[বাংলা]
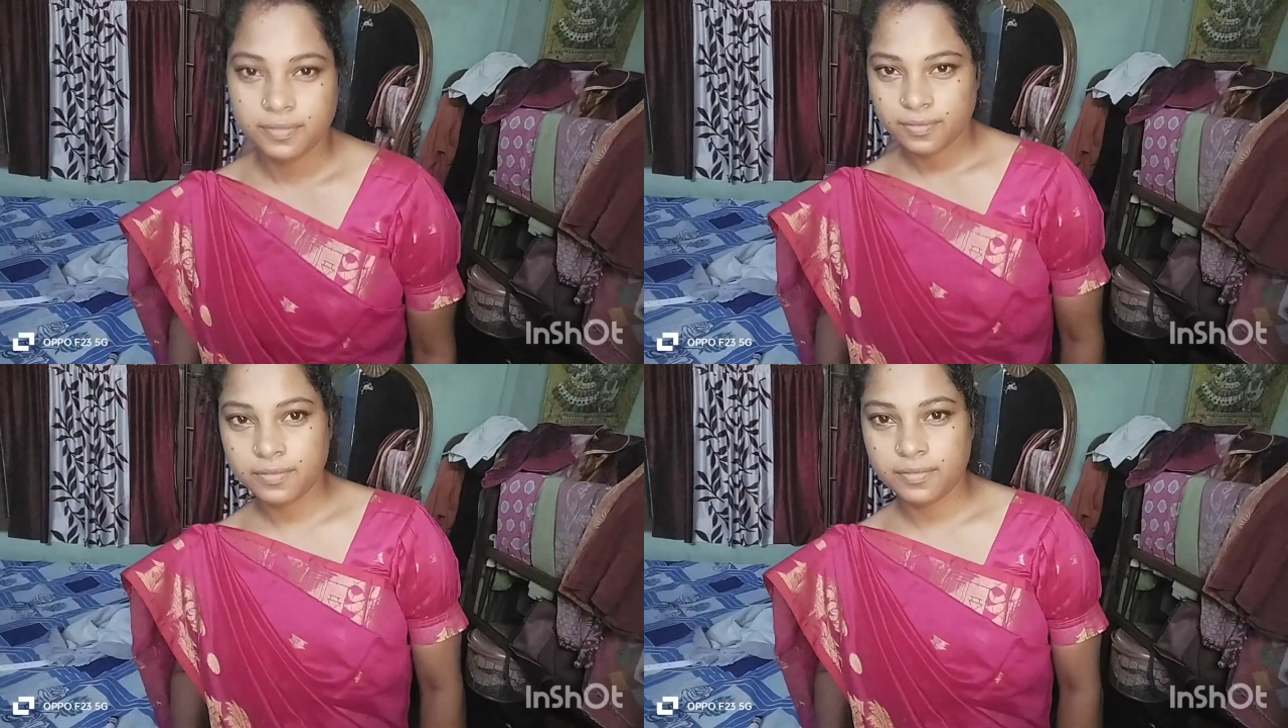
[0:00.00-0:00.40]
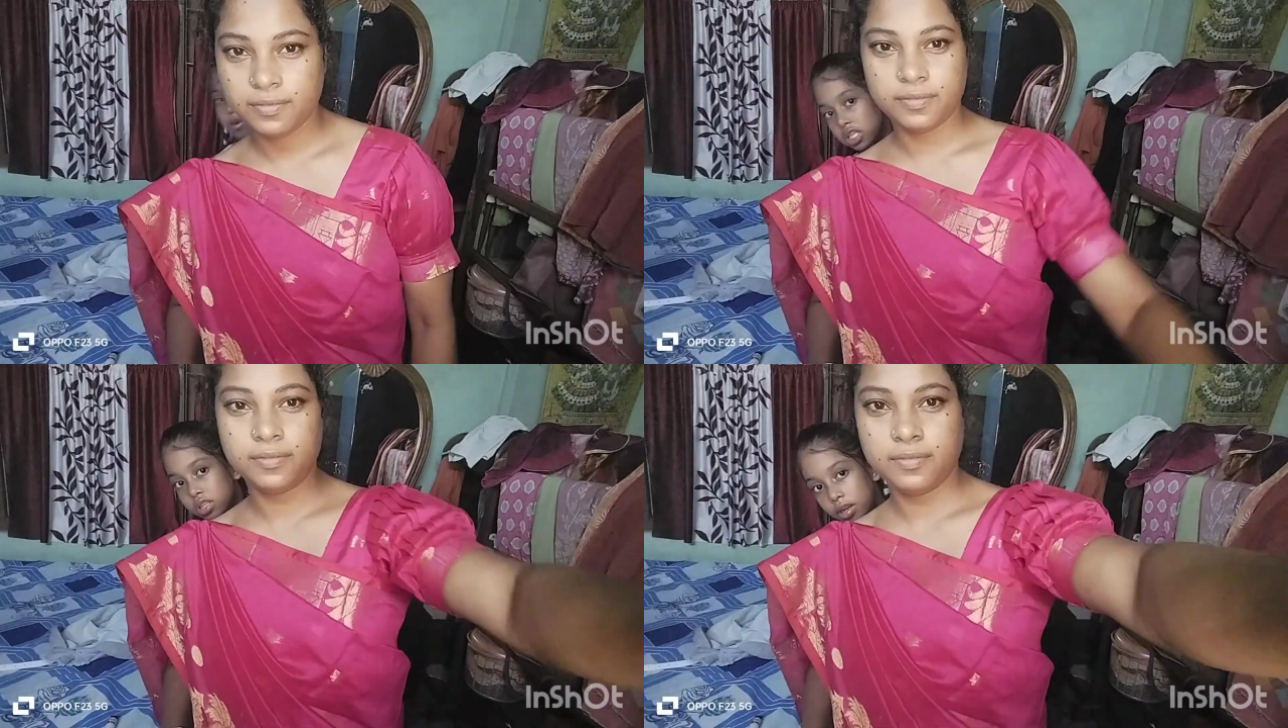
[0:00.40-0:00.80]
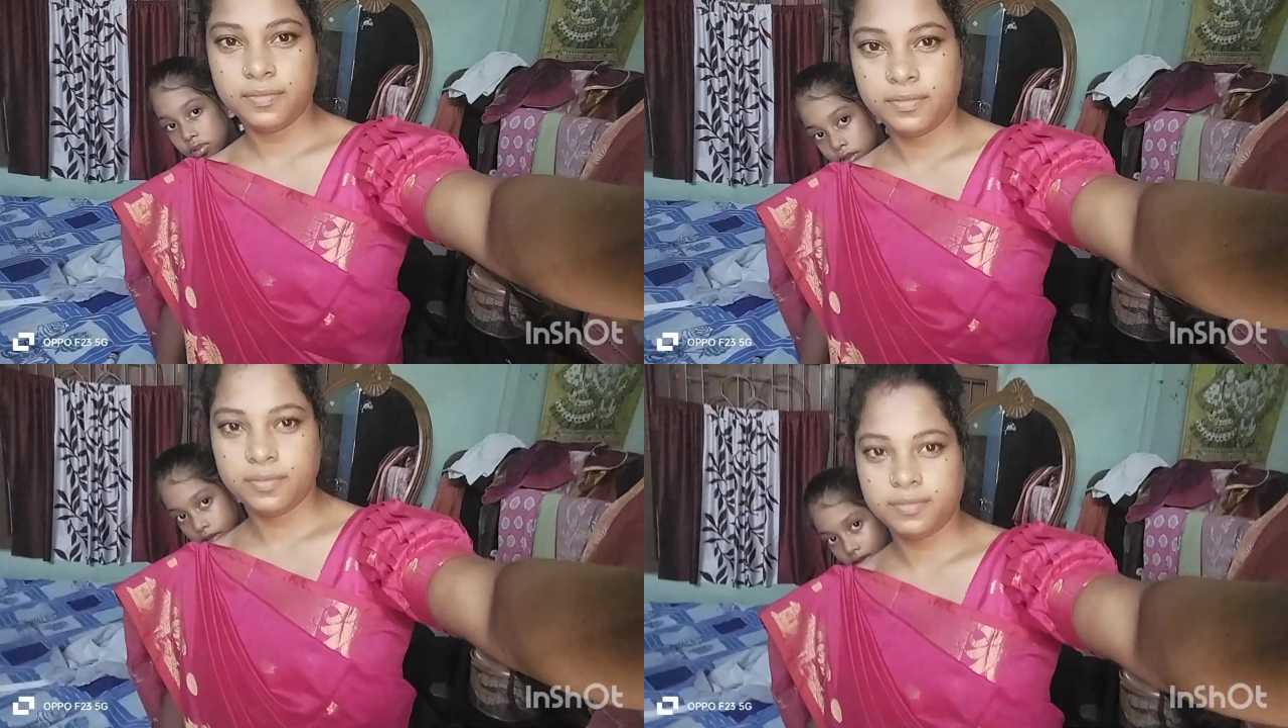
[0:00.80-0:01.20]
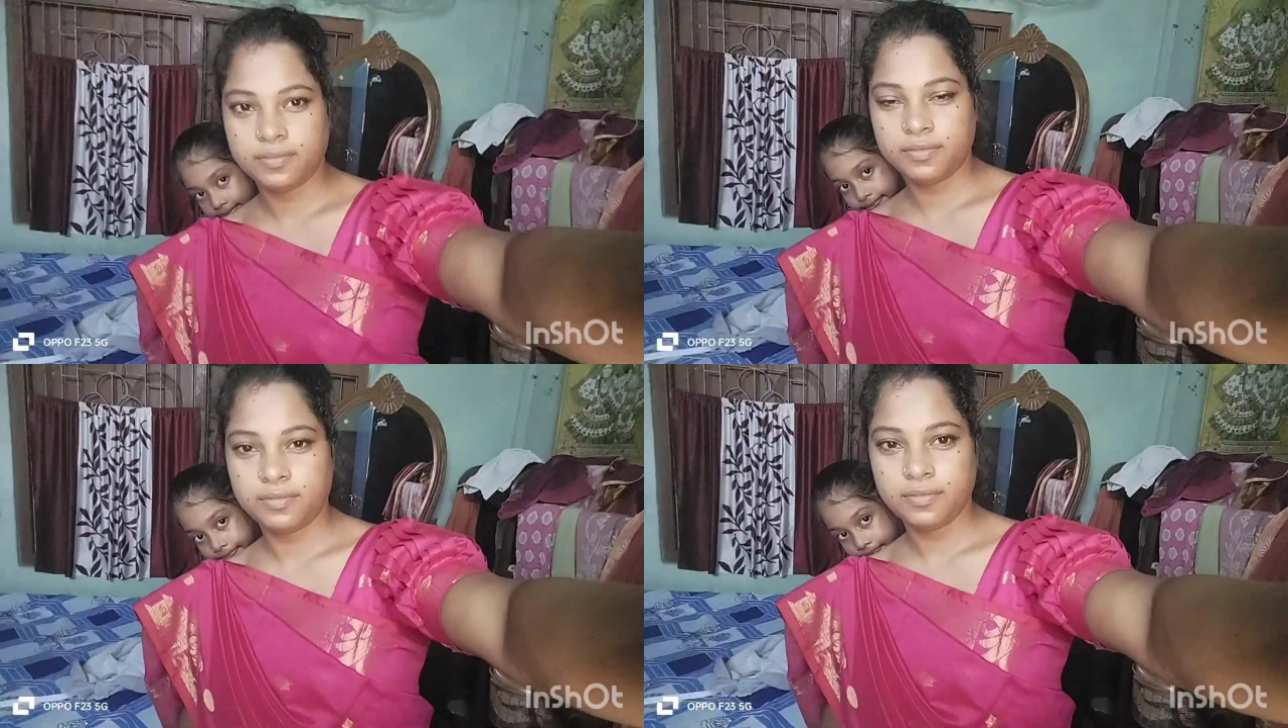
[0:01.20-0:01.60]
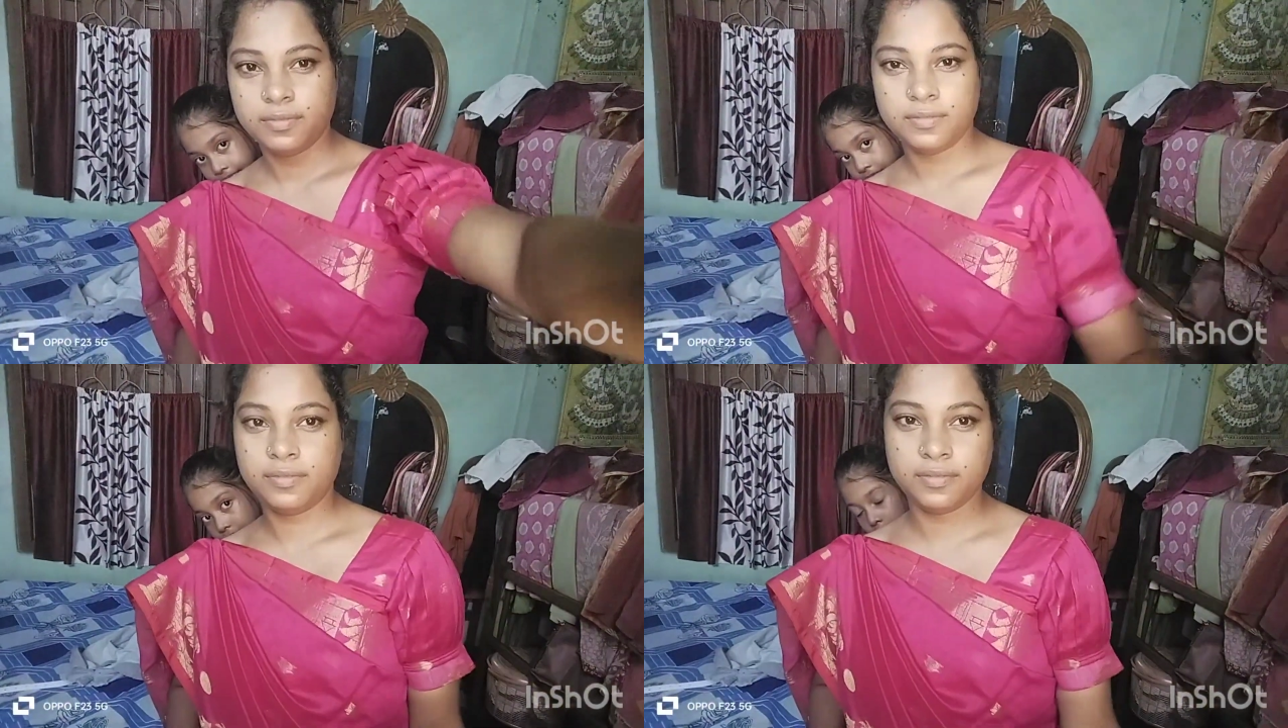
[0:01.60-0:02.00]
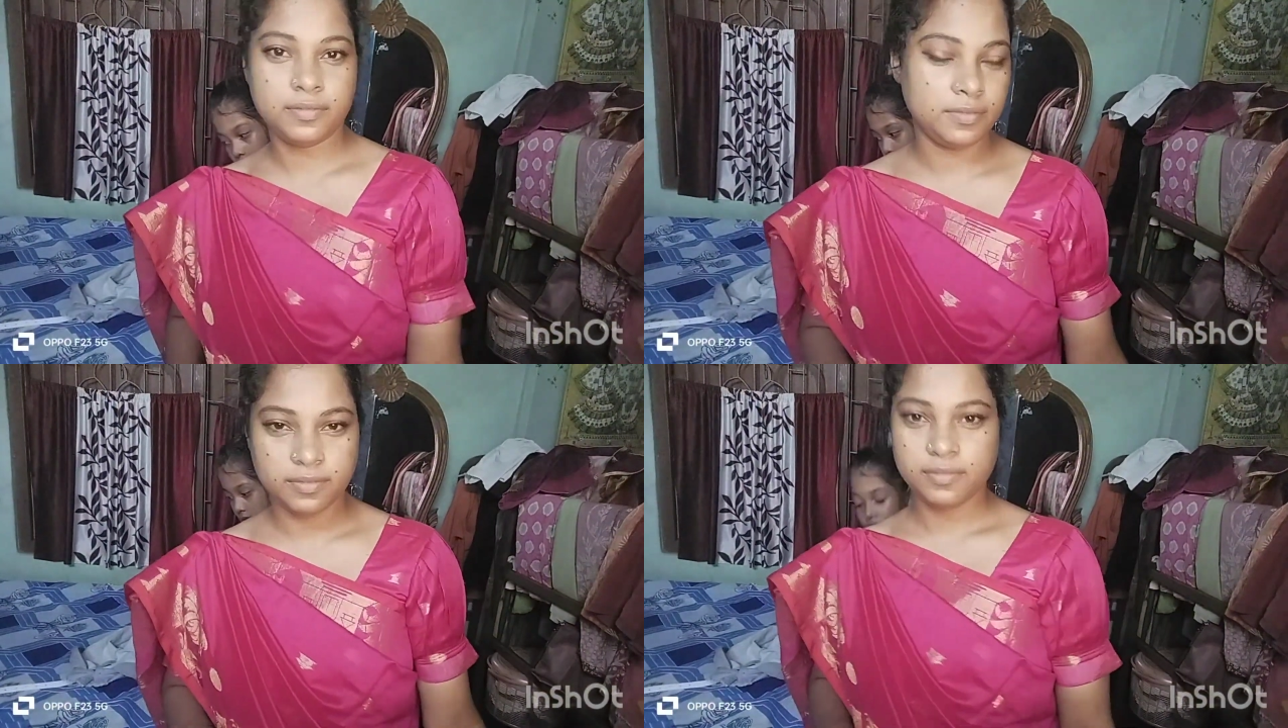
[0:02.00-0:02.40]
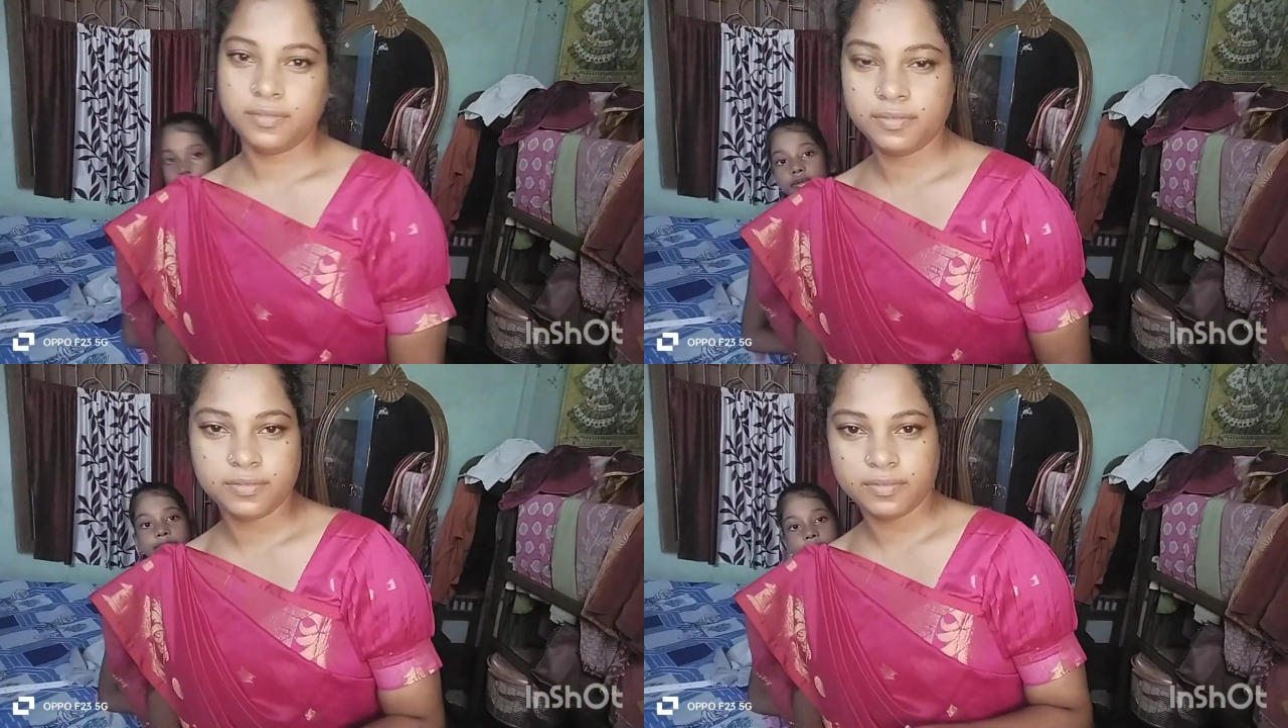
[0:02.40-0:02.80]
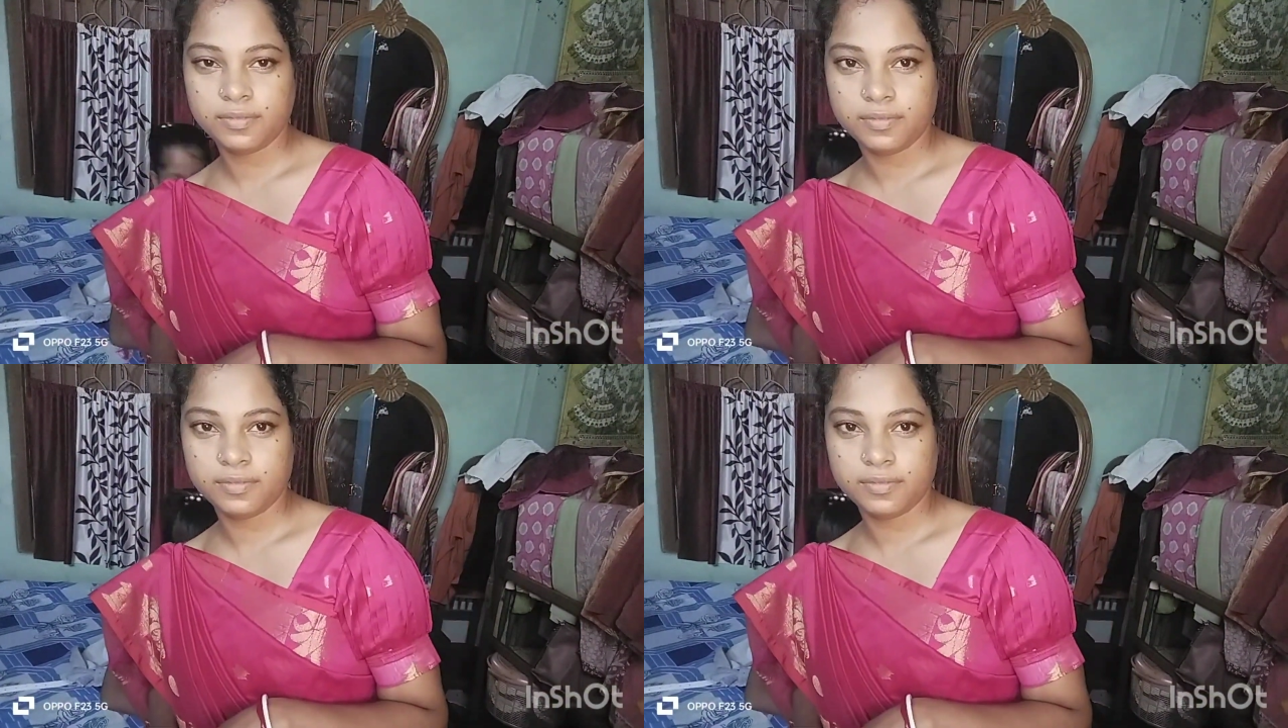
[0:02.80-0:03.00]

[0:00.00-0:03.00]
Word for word: হচ্ছে বড় ছেলের বিয়ে লাগাবে বলে মেয়ে খুঁজতেছিল